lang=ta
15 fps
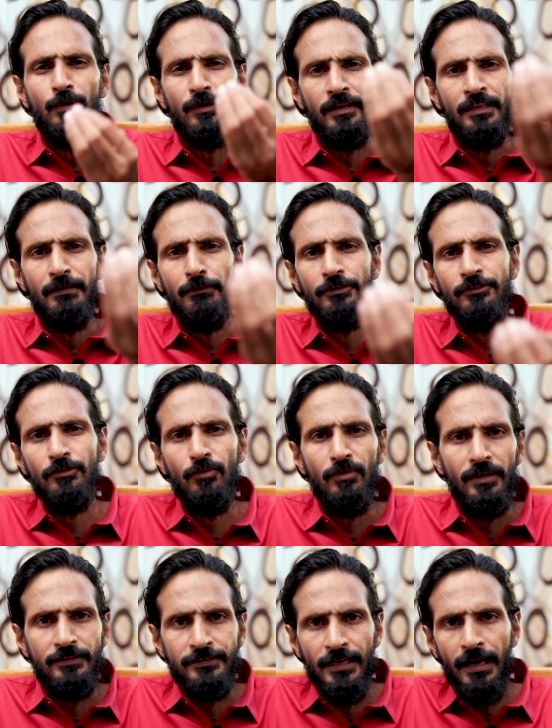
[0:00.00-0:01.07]
குறைந்தபட்சம்
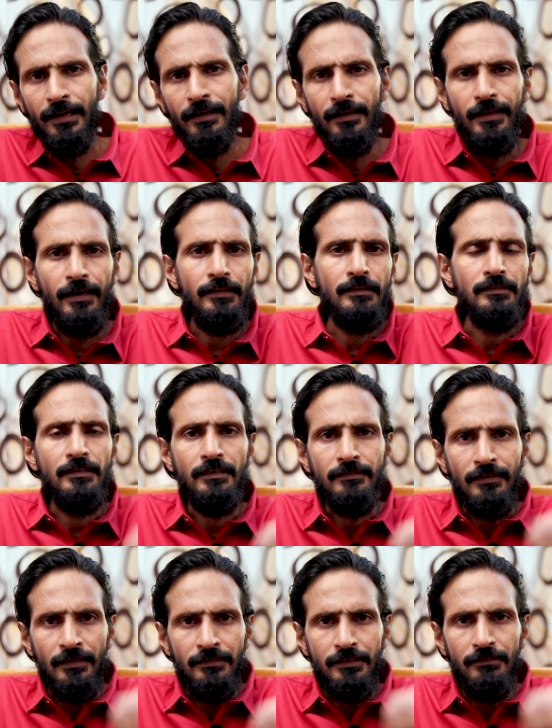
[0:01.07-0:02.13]
உங்கள் சேனல்லையாவது நீங்கள்
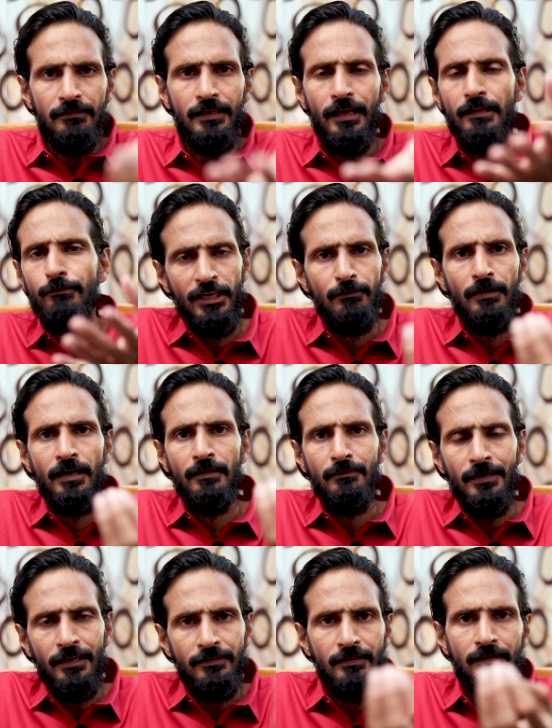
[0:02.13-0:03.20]
சன் டிவிலையாவது முக்கியமான
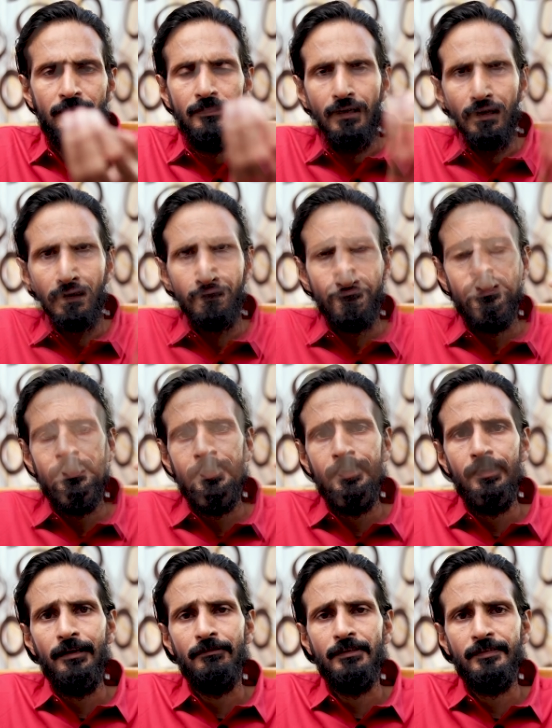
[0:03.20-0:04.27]
மேஜர் இந்த
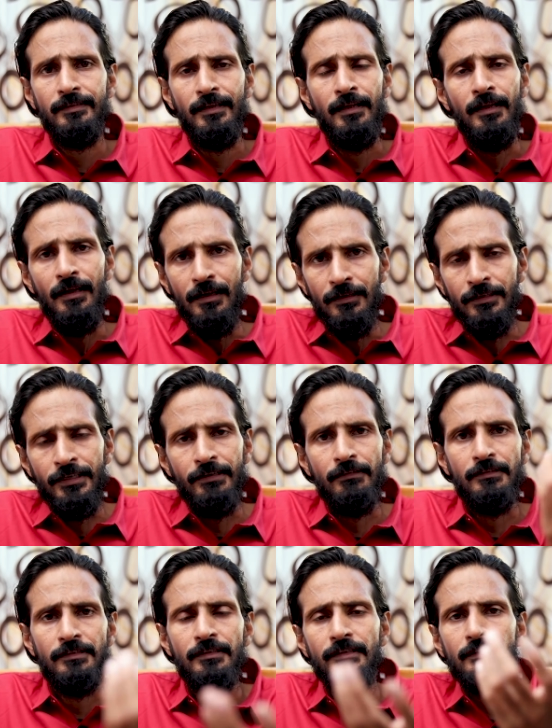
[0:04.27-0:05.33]
கிரிட்டிக்கல் ஹவர்ஸில் நீங்கள்
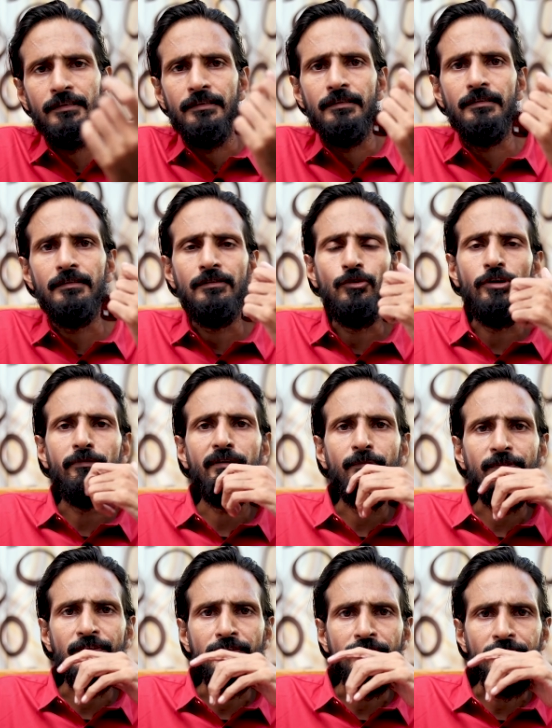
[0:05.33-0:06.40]
வந்து
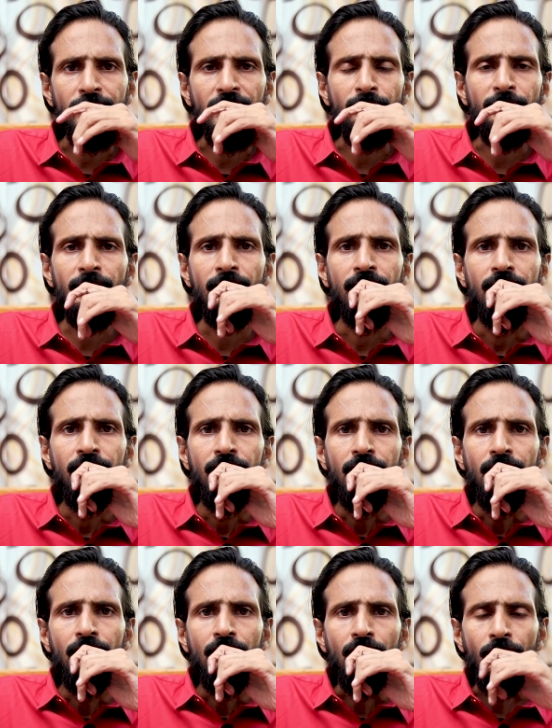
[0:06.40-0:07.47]
ஒளிபரப்பு செஞ்சுருக்கலாமே
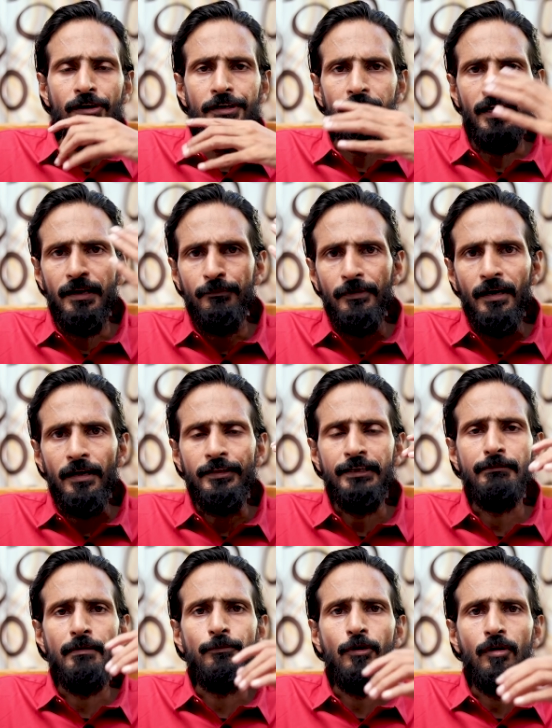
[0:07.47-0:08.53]
உங்கள் டிஆர்பி
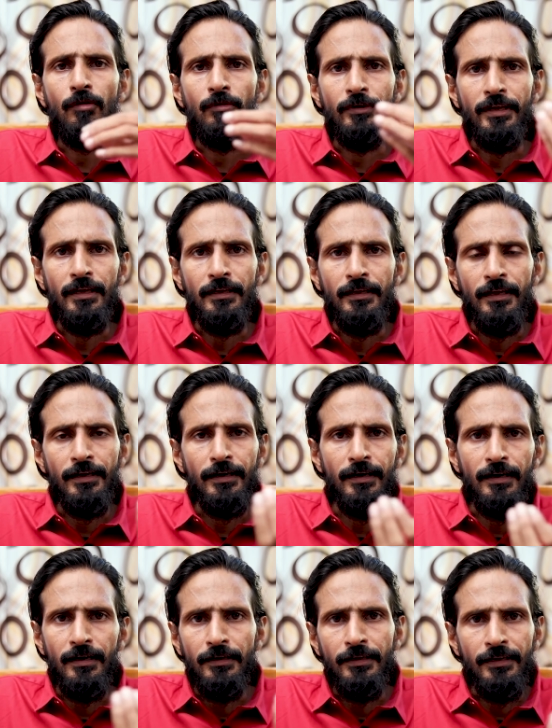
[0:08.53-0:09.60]
அதிகமாக போகக்கூடிய
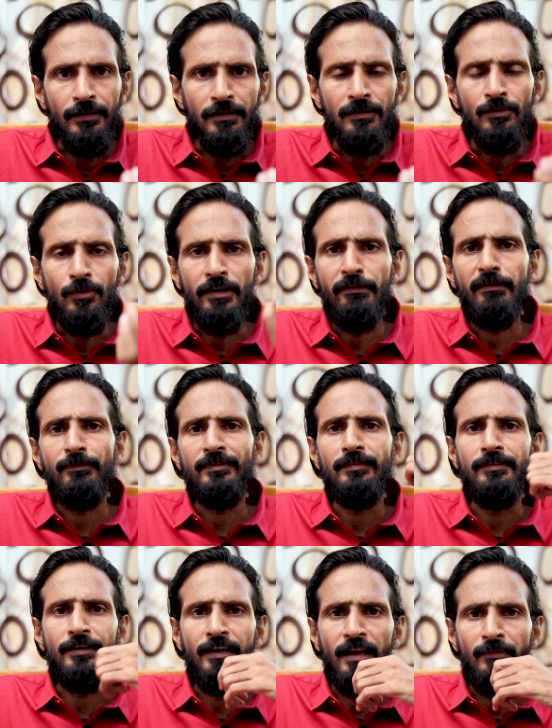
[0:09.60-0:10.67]
நேரங்களில் நீங்கள் ஒளிபரப்பு
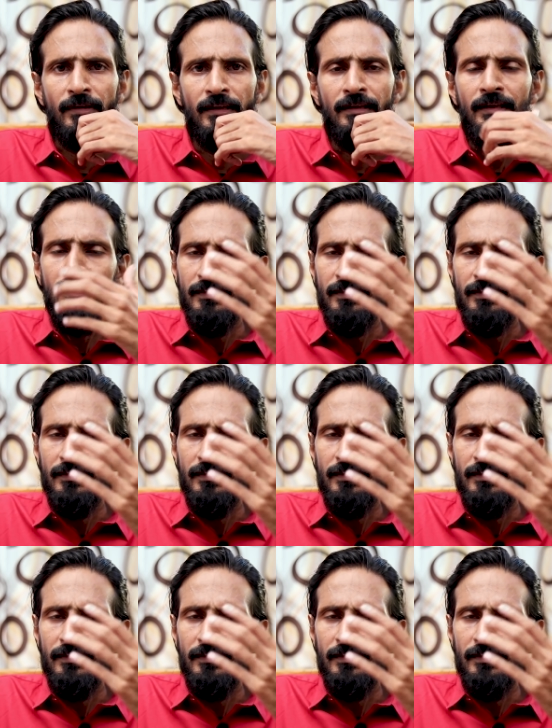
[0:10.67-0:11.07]
செஞ்சுக்கலாமே